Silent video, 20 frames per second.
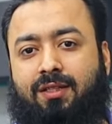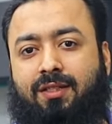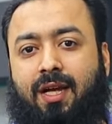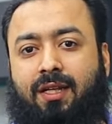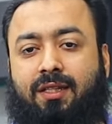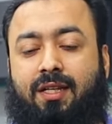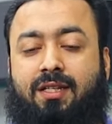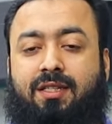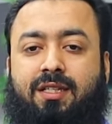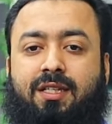
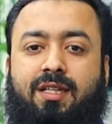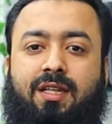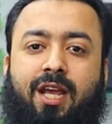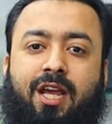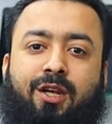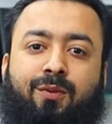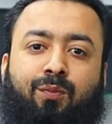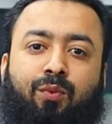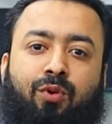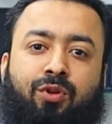যাদের জি
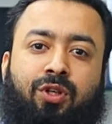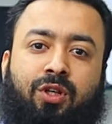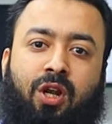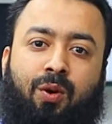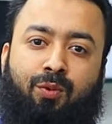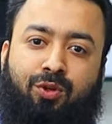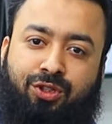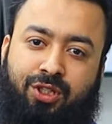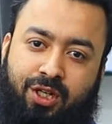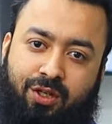এইট প্রয়োজন
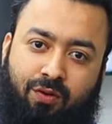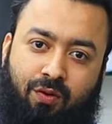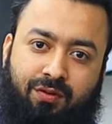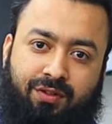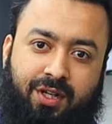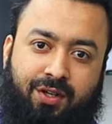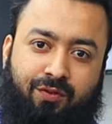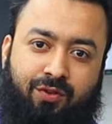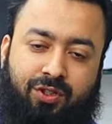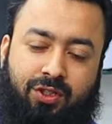অবশ্যই
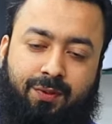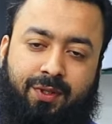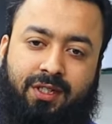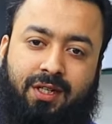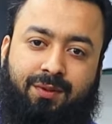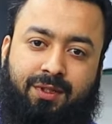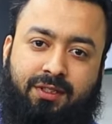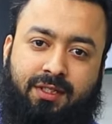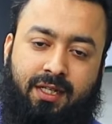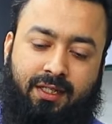কন্ট্যাক্ট করতে
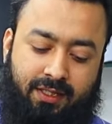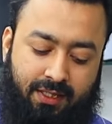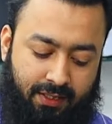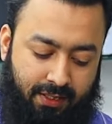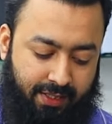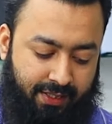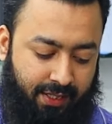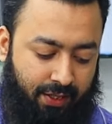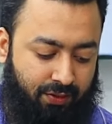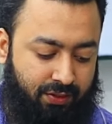পারেন আমাদের সাথে
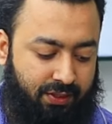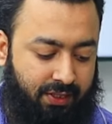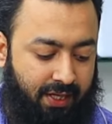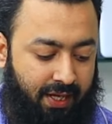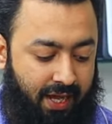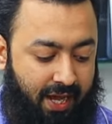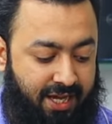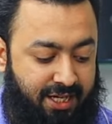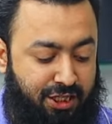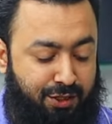এটা হচ্ছে
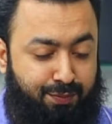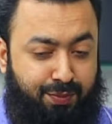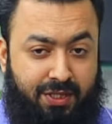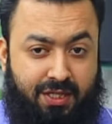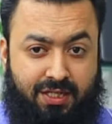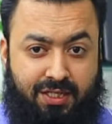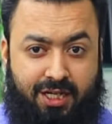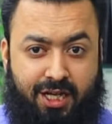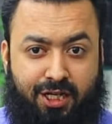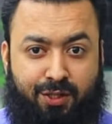
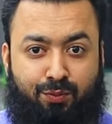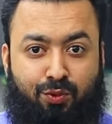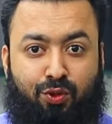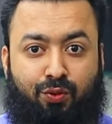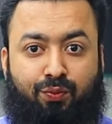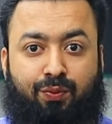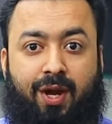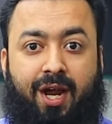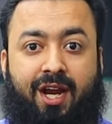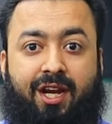এইচপি
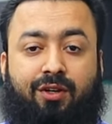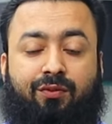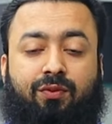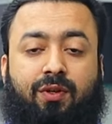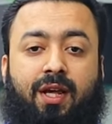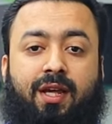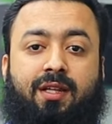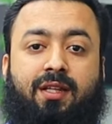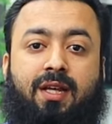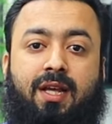জেটবুক
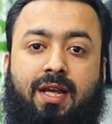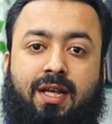ফায়ারফ্লাই